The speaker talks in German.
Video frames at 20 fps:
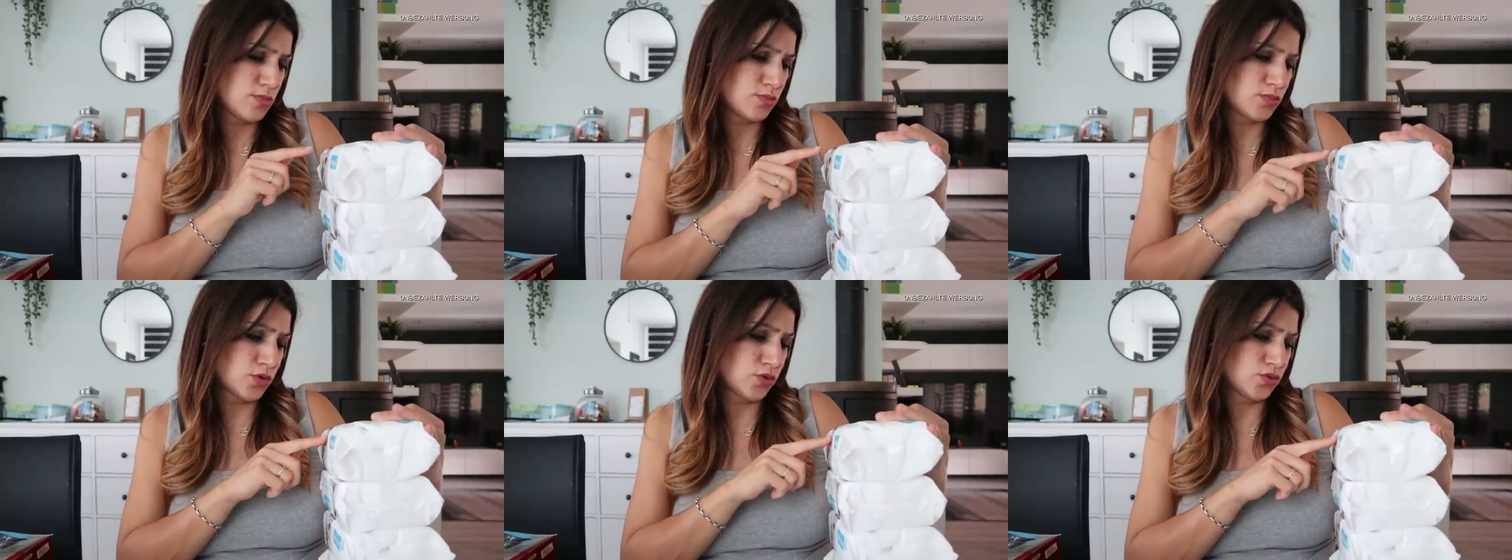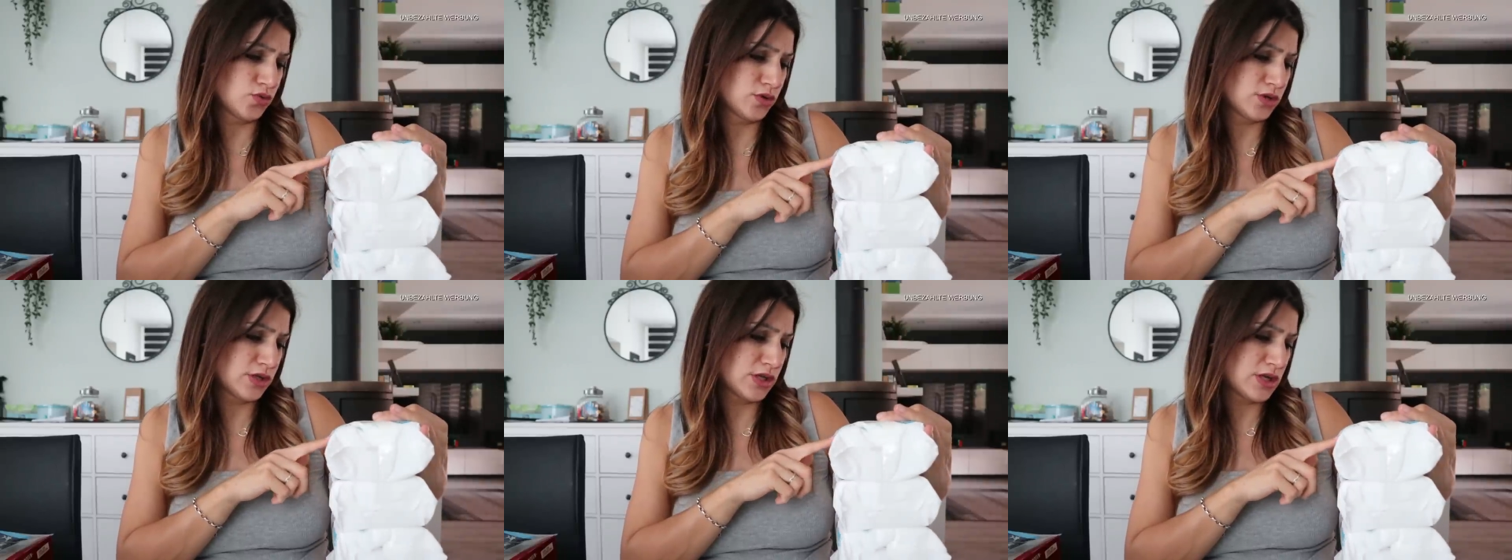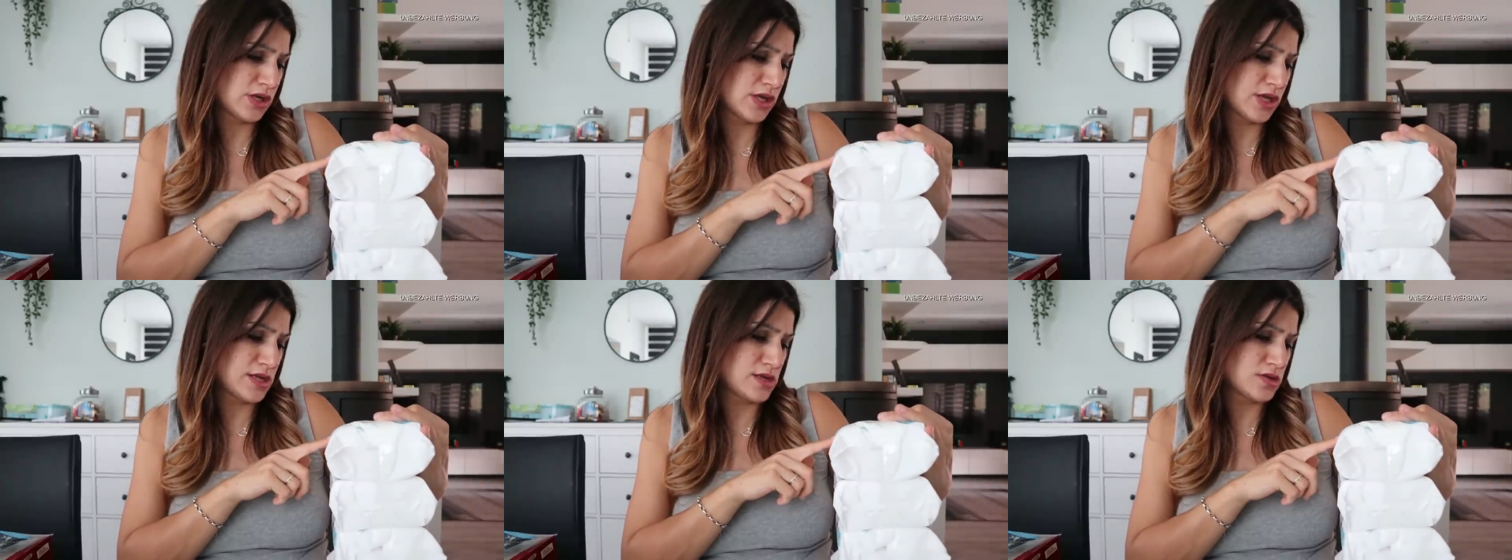Produkt
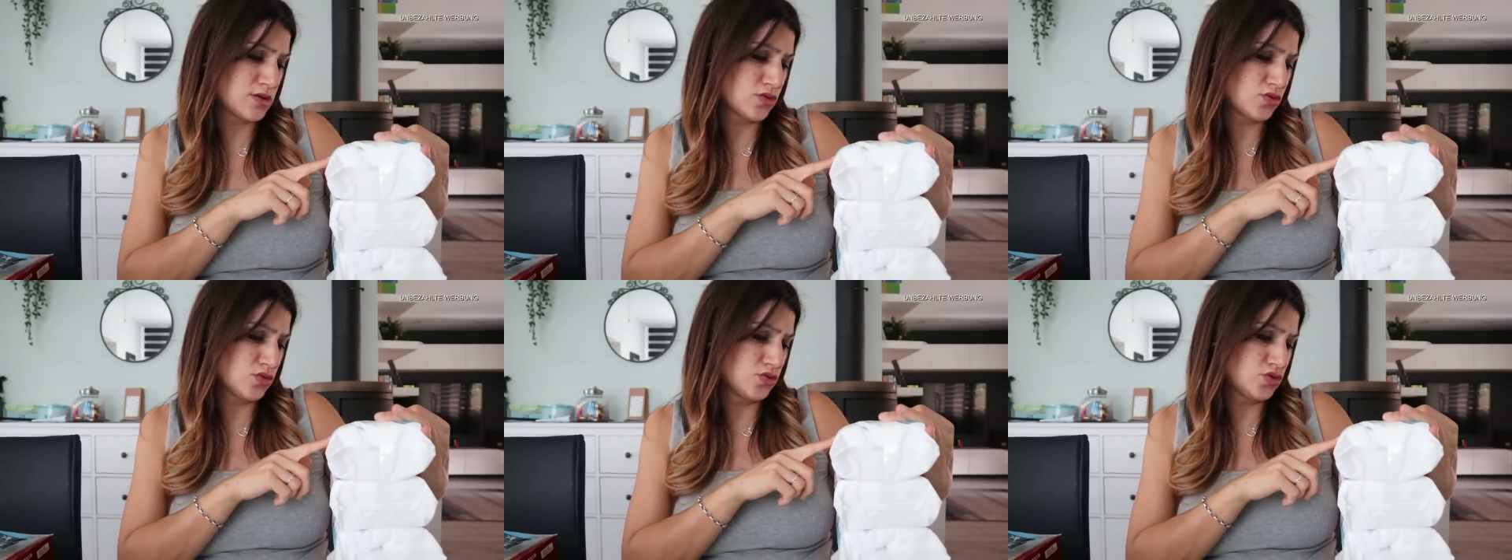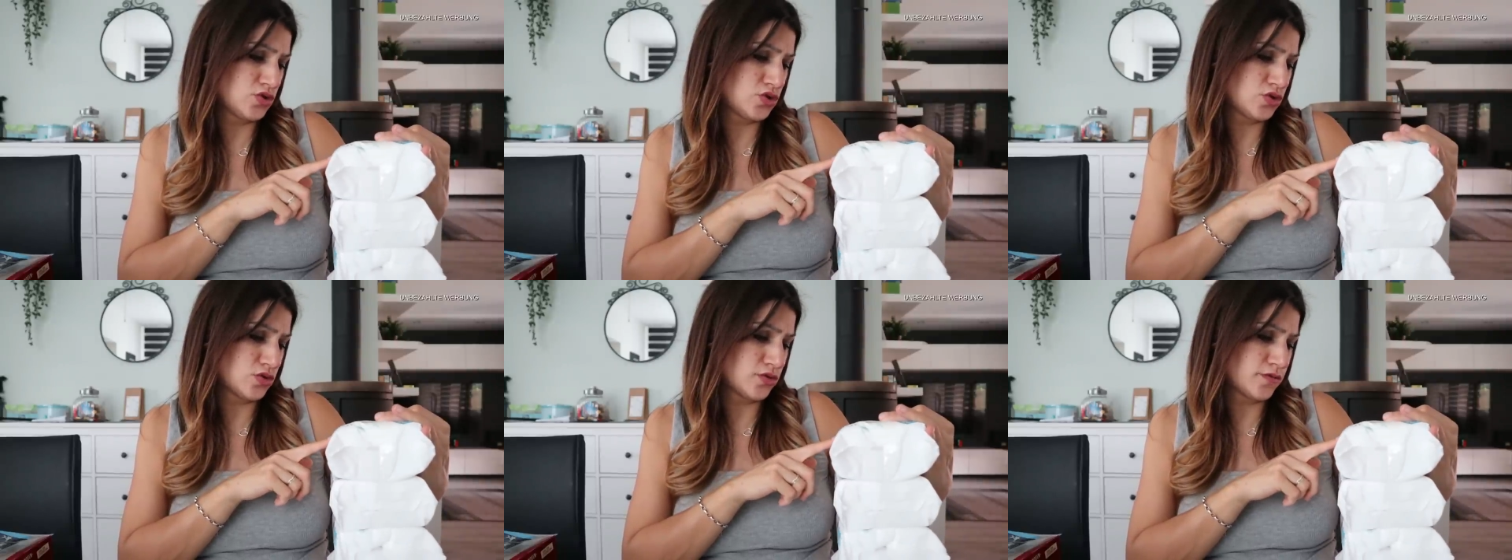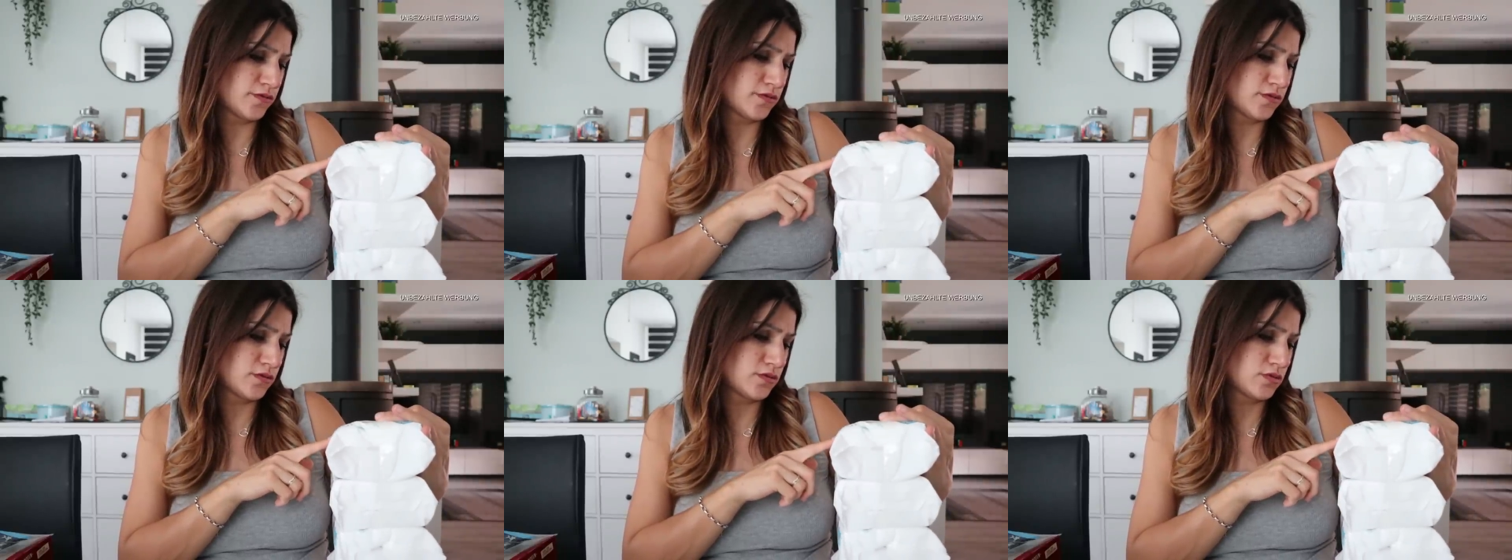enthält
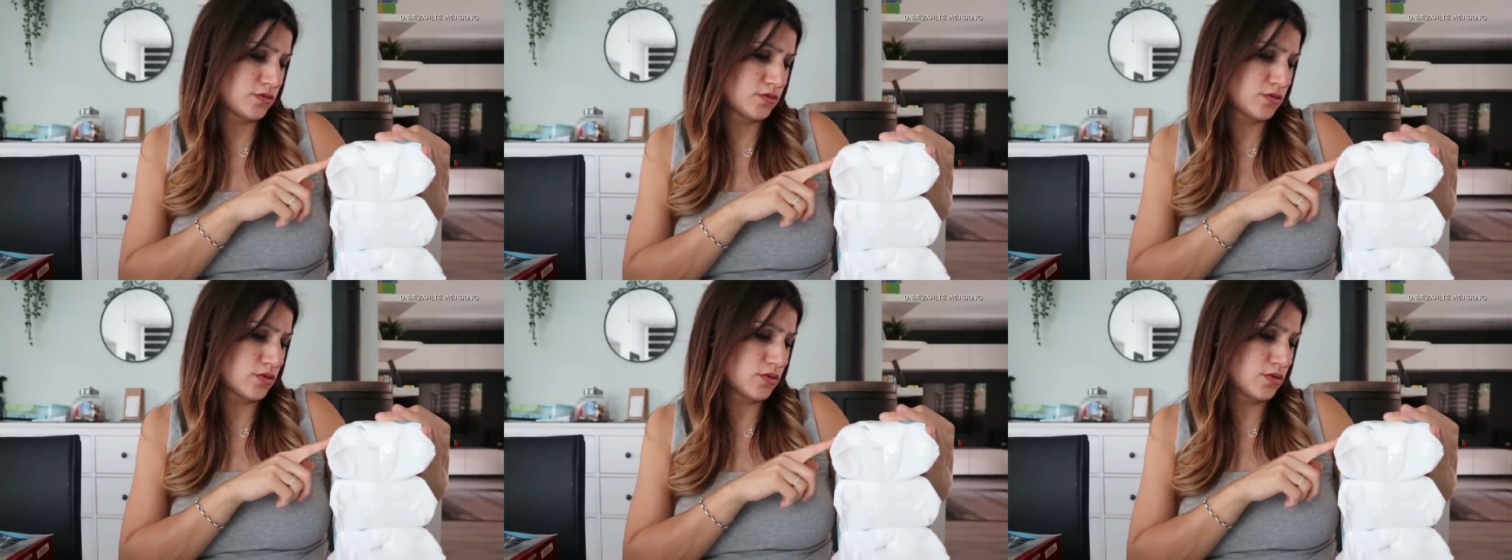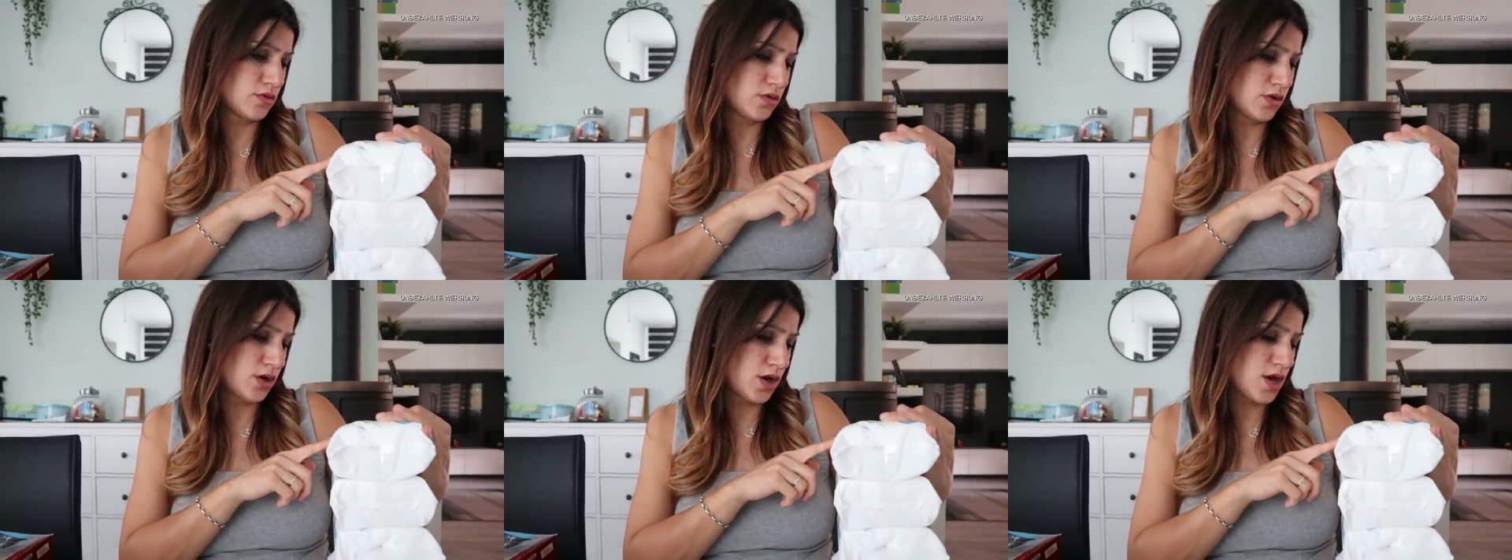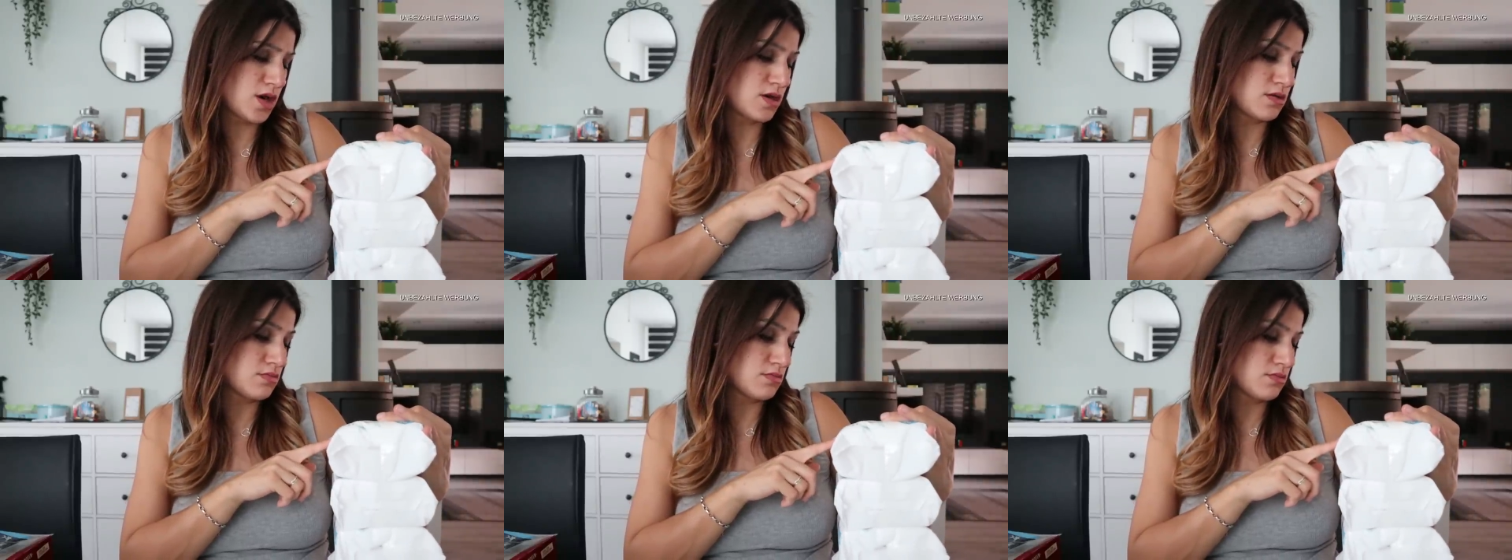Kunststoff.
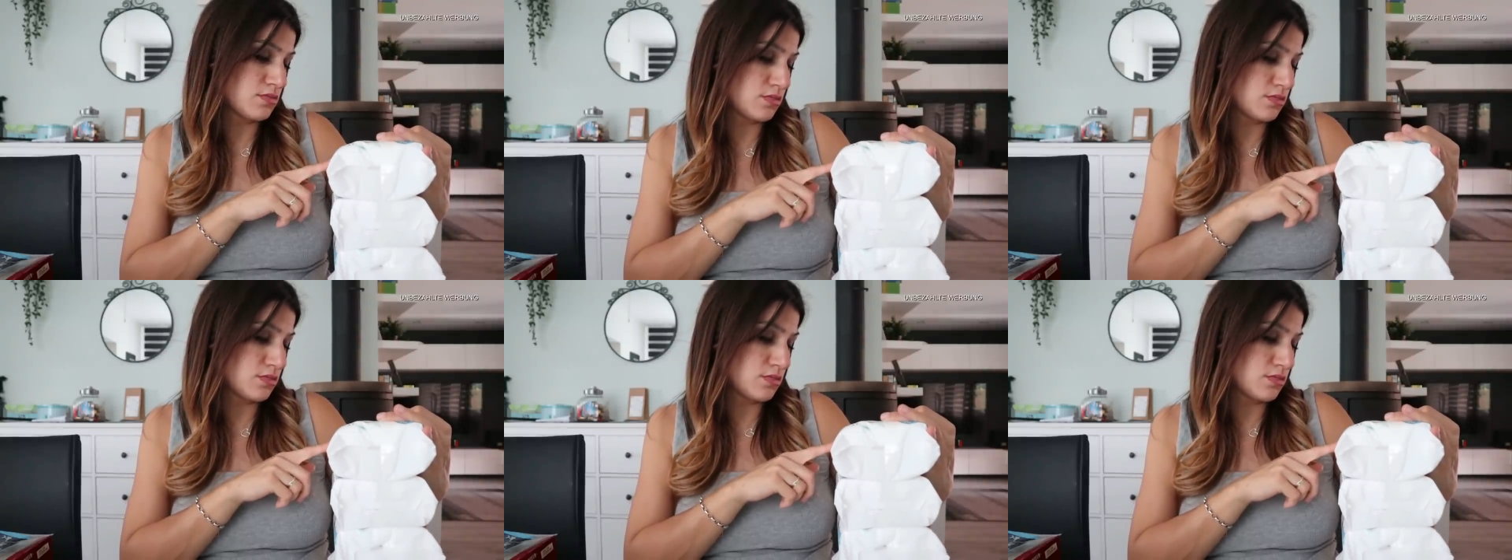Okay.